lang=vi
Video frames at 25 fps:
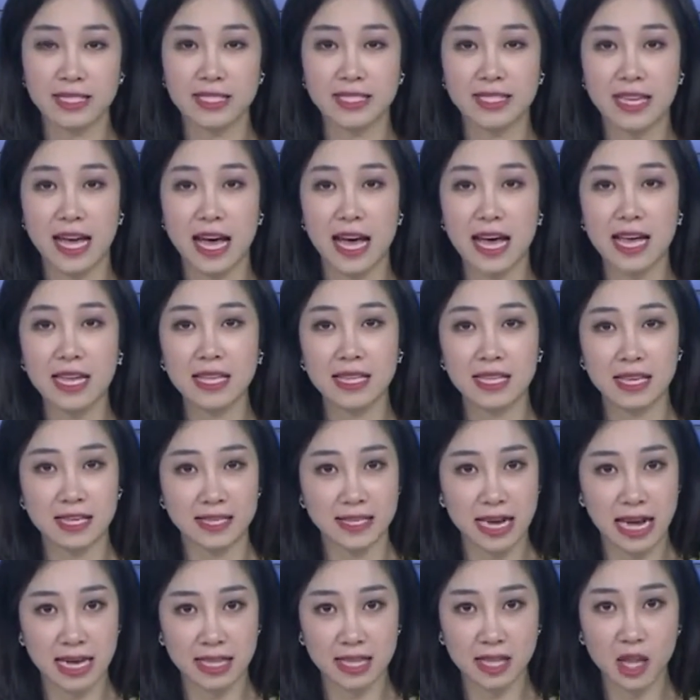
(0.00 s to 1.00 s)
xã
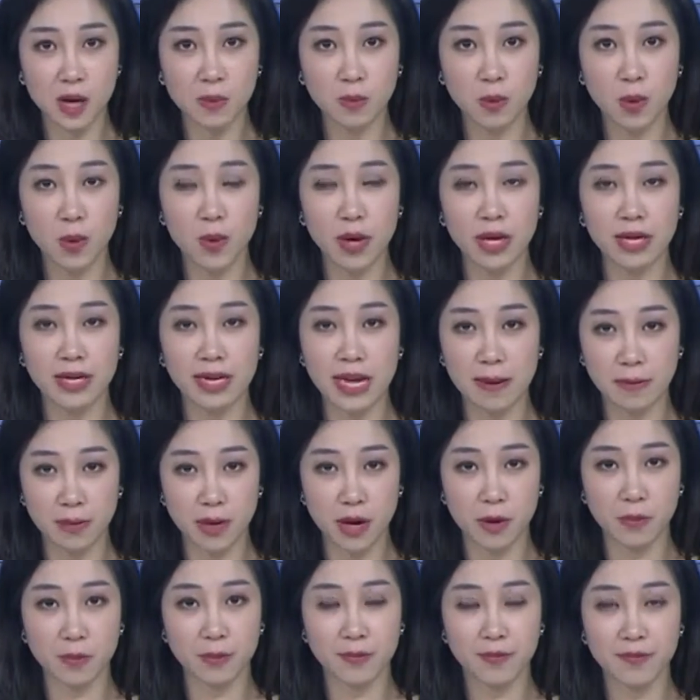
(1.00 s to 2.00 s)
Đạ Tông, huyện
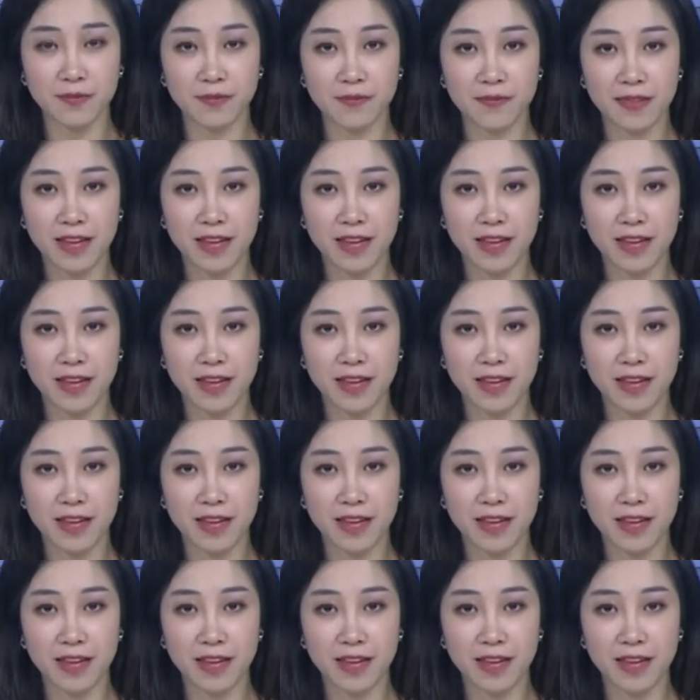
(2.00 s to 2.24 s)
Đam Rông.